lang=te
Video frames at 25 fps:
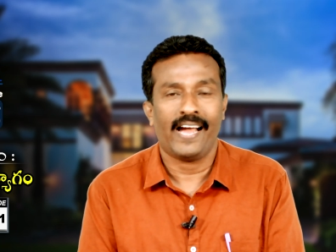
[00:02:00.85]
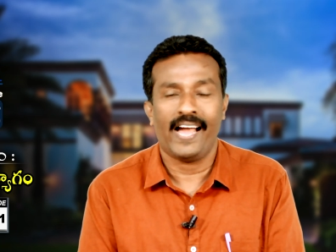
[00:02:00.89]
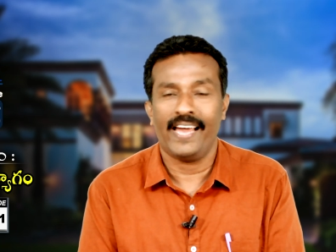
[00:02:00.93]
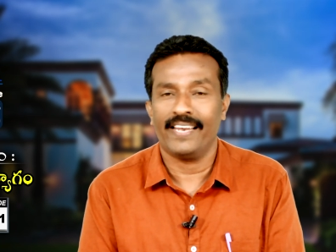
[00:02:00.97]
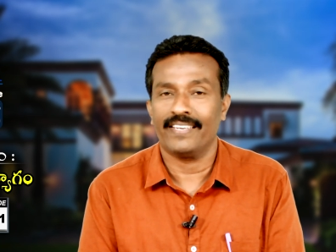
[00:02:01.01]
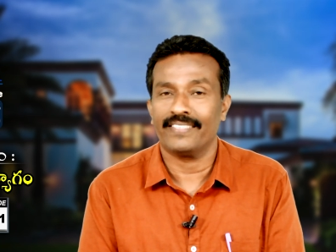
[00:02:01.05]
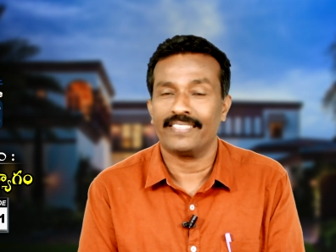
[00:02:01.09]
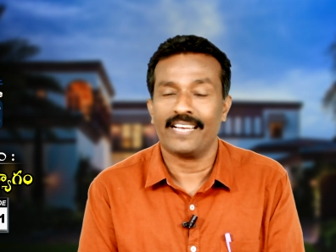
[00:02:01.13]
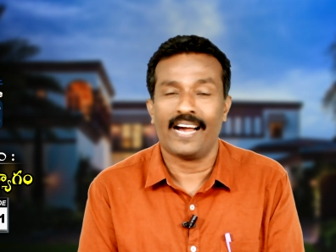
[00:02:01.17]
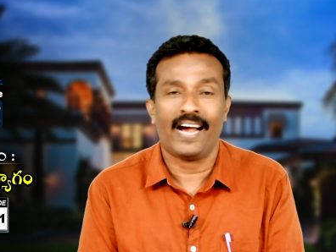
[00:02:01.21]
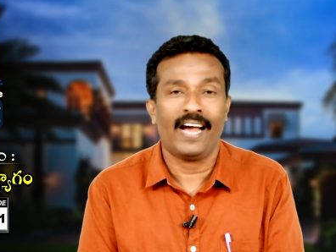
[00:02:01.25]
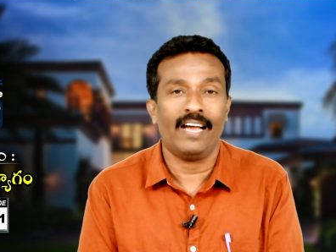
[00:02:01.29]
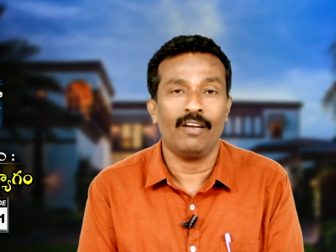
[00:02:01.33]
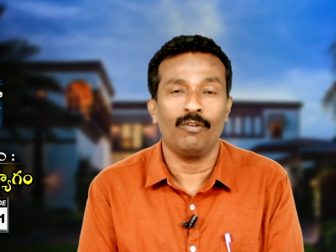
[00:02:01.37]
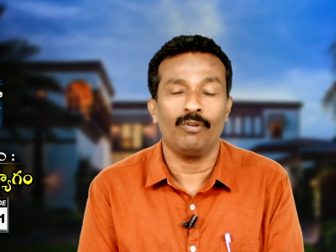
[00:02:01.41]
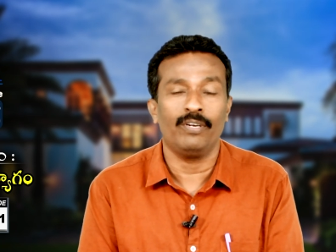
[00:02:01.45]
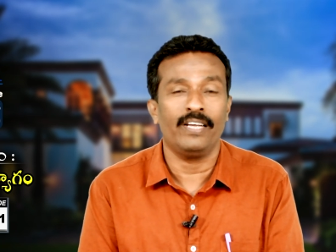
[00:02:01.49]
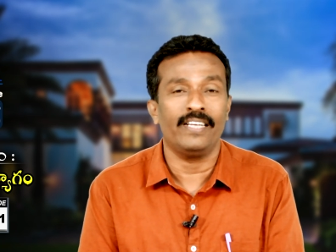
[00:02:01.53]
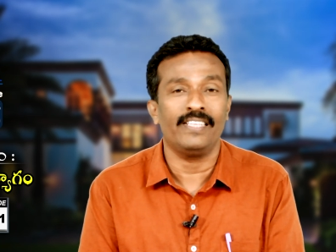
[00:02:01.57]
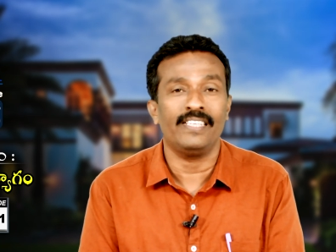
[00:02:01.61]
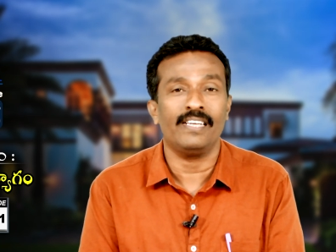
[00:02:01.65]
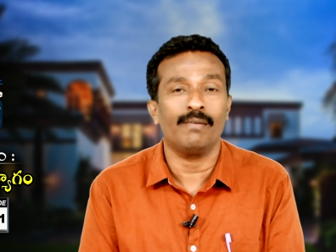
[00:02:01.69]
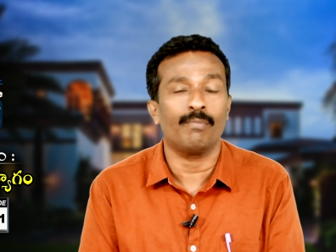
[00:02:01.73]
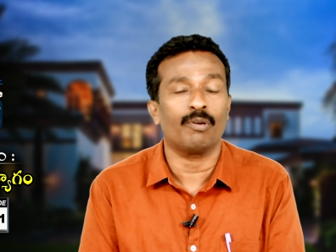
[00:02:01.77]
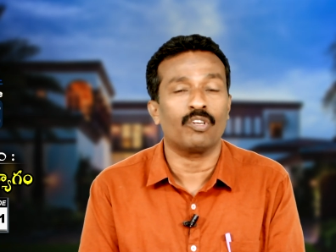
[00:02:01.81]
ఆయన సహాయం
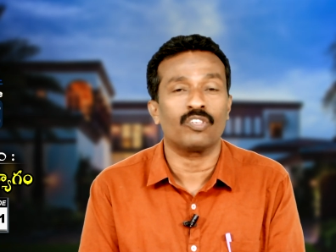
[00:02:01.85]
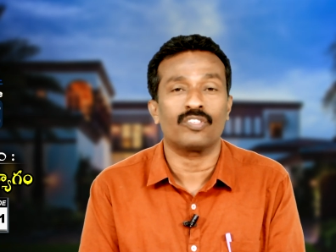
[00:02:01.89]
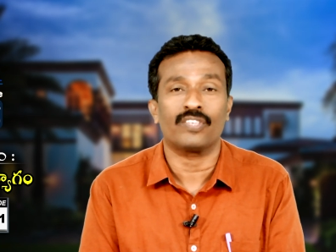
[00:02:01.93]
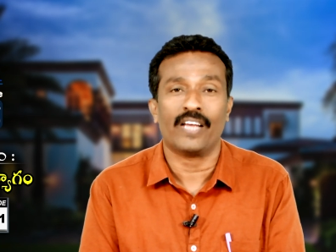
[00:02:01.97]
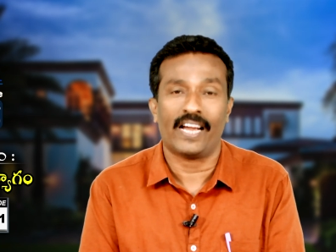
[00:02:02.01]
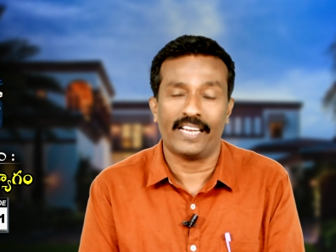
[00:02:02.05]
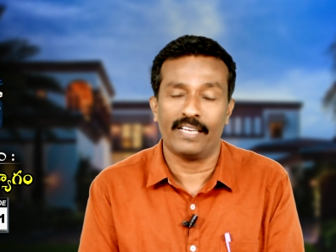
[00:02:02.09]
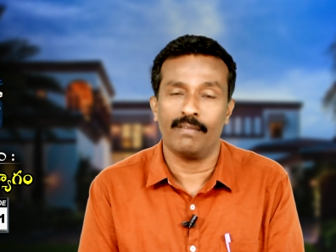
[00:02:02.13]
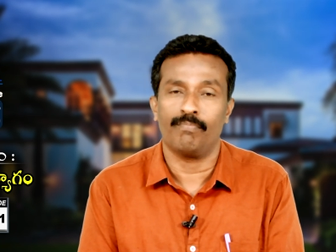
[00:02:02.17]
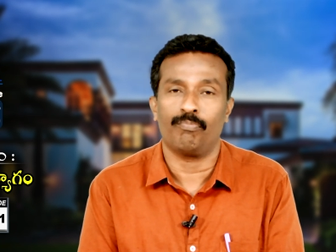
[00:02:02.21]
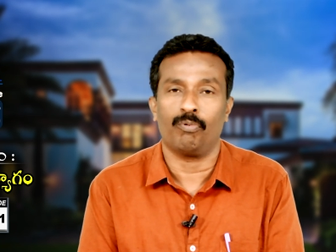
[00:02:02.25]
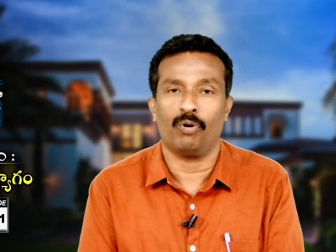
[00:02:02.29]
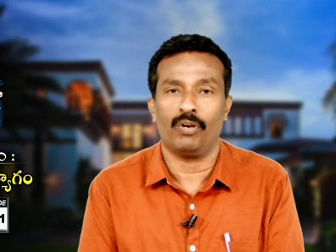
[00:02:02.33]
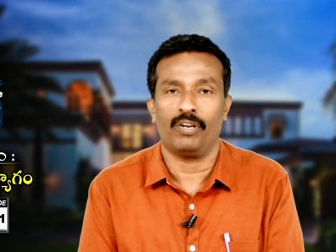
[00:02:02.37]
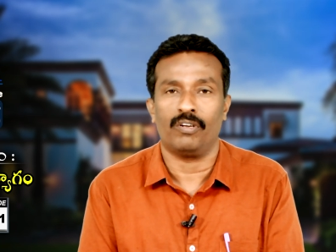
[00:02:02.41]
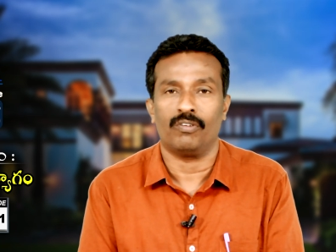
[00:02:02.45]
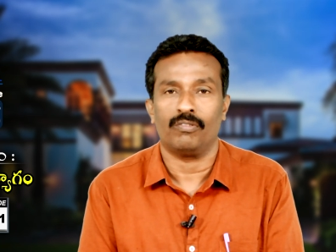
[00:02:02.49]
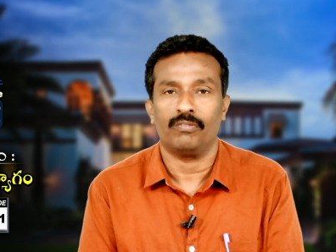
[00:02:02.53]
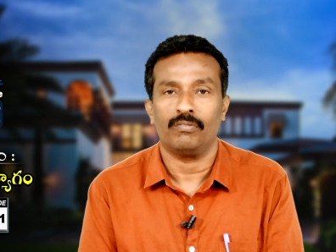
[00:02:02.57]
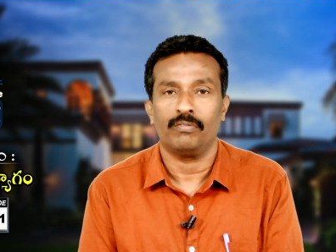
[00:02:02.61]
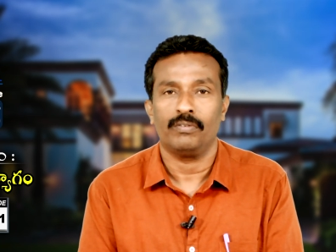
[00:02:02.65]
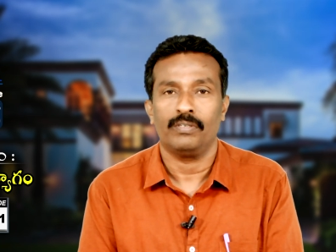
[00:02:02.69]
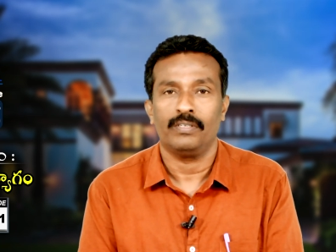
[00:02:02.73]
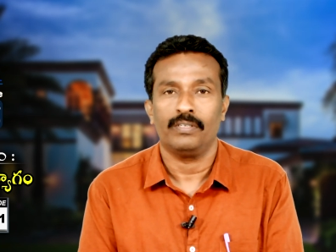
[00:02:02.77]
లేనిదే మనం సాగిపోలేము